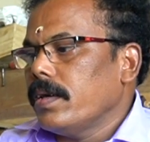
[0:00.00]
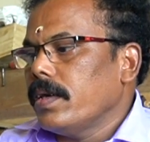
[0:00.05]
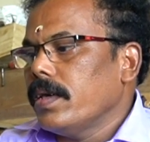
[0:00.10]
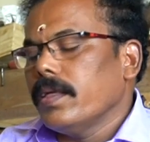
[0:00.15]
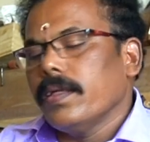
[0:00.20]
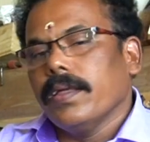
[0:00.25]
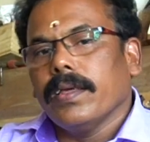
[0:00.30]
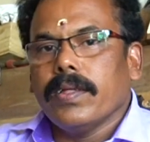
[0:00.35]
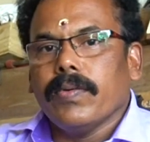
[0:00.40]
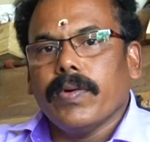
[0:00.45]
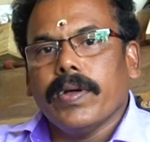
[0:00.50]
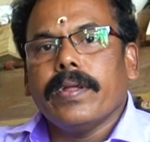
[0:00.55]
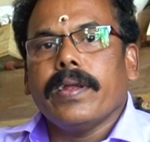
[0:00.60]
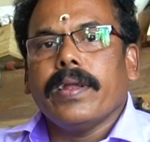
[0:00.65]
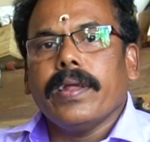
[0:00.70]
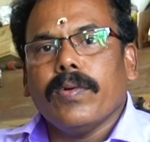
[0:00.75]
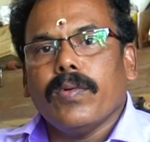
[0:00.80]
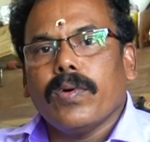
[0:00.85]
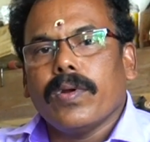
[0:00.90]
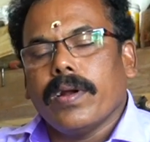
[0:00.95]
இது இது
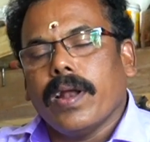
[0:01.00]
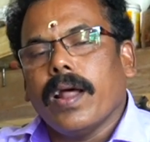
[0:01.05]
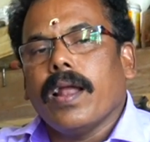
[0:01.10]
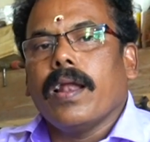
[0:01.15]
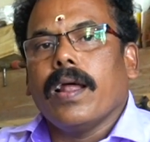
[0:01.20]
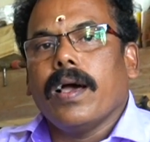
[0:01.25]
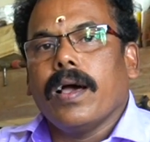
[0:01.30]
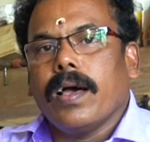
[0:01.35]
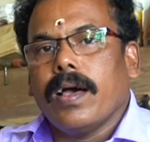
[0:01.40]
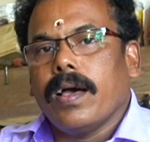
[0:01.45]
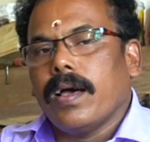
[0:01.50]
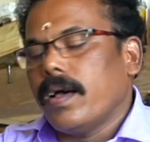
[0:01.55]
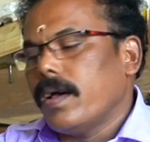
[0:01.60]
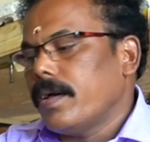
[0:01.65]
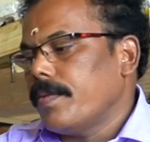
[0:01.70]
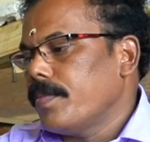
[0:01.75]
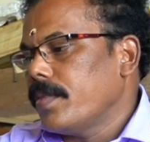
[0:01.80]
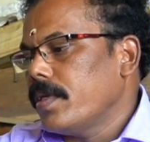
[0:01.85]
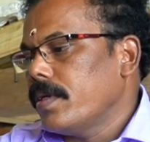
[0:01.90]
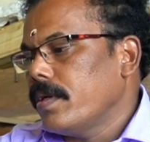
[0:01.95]
வந்துட்டு ஒரு நல்ல
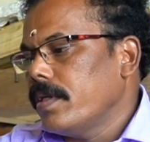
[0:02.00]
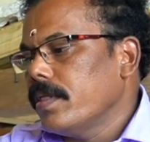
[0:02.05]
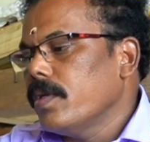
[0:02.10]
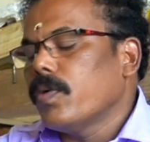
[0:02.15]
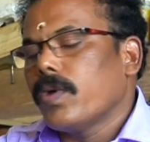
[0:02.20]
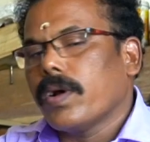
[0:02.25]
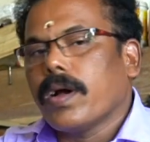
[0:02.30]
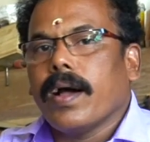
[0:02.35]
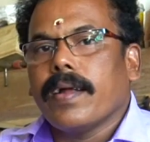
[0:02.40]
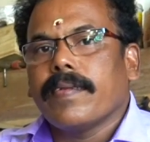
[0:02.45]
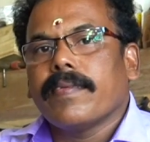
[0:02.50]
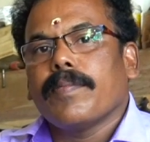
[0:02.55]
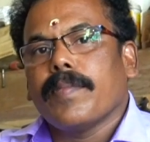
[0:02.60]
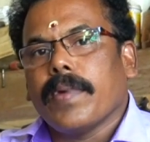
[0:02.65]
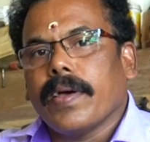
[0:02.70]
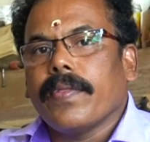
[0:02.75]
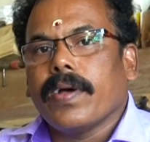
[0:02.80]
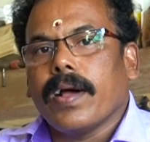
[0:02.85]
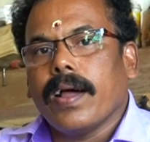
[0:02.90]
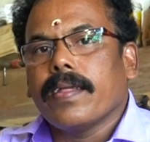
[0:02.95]
இது ஒரு
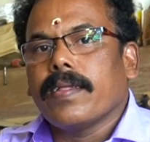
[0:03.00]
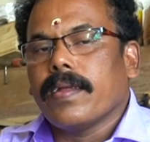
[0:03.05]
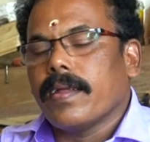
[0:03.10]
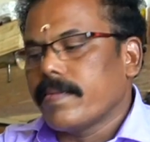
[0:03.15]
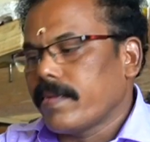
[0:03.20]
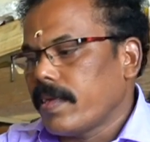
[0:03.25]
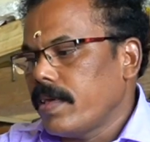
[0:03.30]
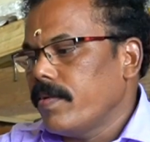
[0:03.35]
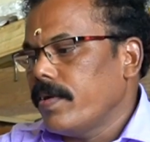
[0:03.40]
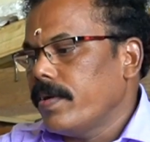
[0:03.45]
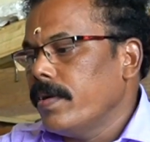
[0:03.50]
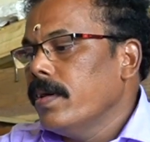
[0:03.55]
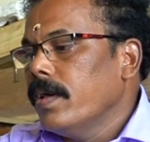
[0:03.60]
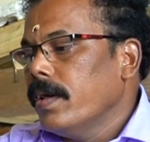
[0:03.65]
கான்செப்ட் அந்த காலத்தில் செய்